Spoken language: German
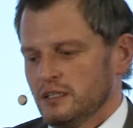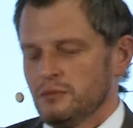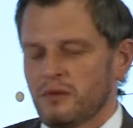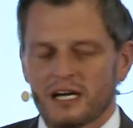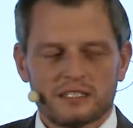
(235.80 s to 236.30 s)
die
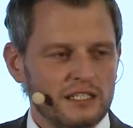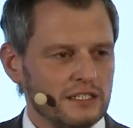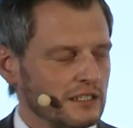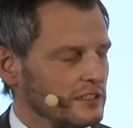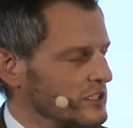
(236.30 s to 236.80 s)

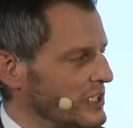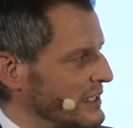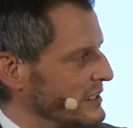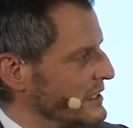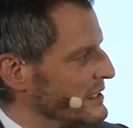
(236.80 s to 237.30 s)
Markttechnik, die
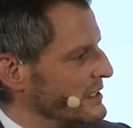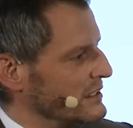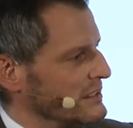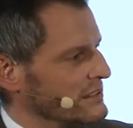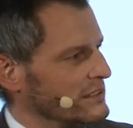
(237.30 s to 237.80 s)

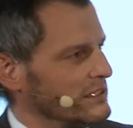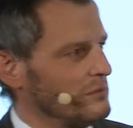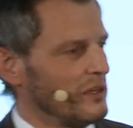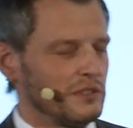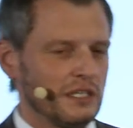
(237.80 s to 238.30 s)
Charttechnik, das ist
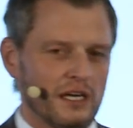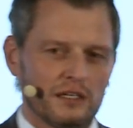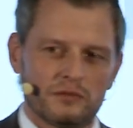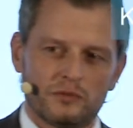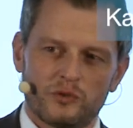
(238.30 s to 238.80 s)
immer
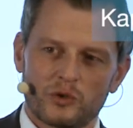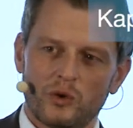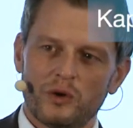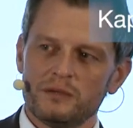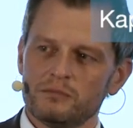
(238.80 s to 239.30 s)
wieder von
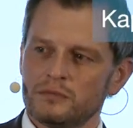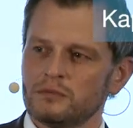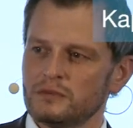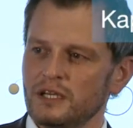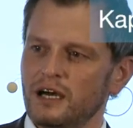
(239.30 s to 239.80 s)
neuem,
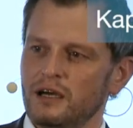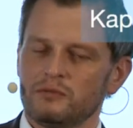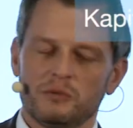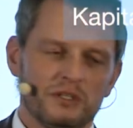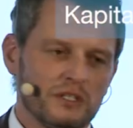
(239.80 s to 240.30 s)
ja,
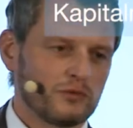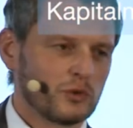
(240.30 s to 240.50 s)
wenn man in der